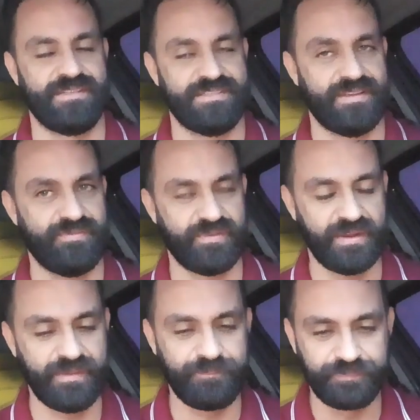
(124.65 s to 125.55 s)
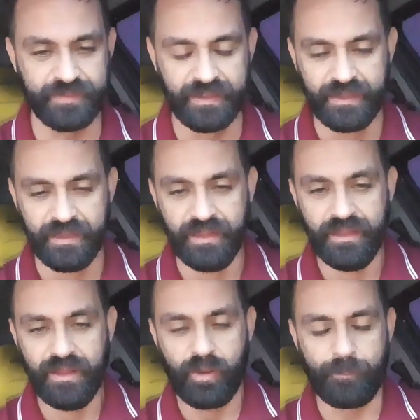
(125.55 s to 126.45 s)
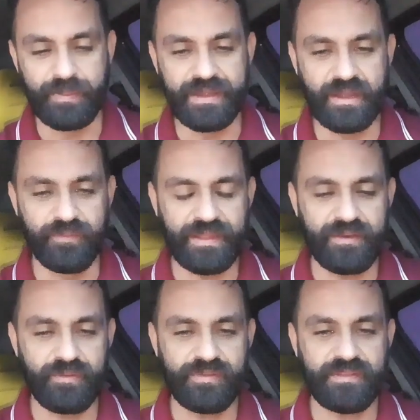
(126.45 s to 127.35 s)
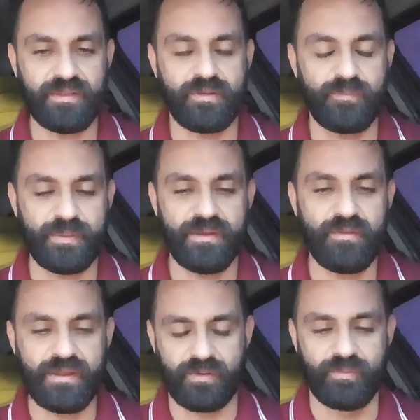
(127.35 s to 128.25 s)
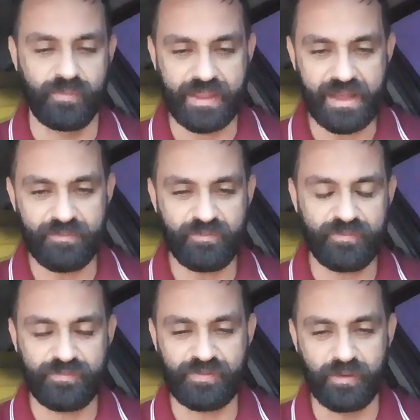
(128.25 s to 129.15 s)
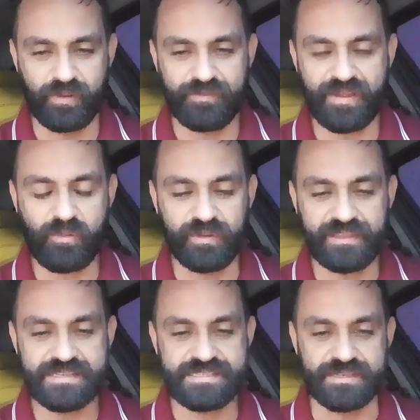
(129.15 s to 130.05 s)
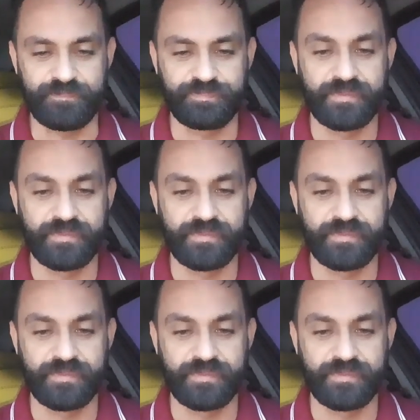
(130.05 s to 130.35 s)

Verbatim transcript: Isso aí foi opinião da 99. Opinião não, o que ela falou que vai acontecer.